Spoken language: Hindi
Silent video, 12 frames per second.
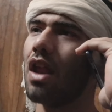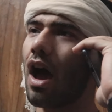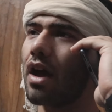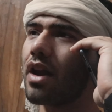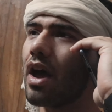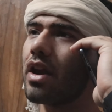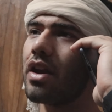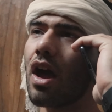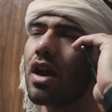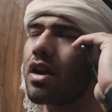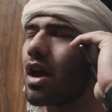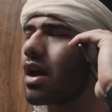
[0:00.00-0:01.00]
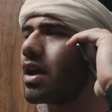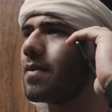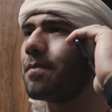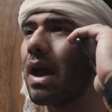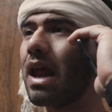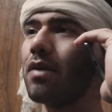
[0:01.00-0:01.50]
नहीं नहीं नहीं
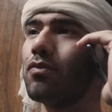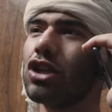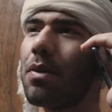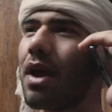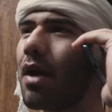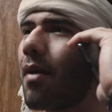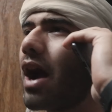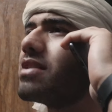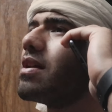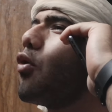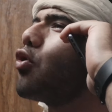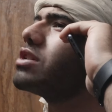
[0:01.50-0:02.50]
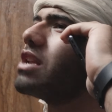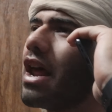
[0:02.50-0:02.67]
नहीं पहले मुझे मेरे भाई से बुक्स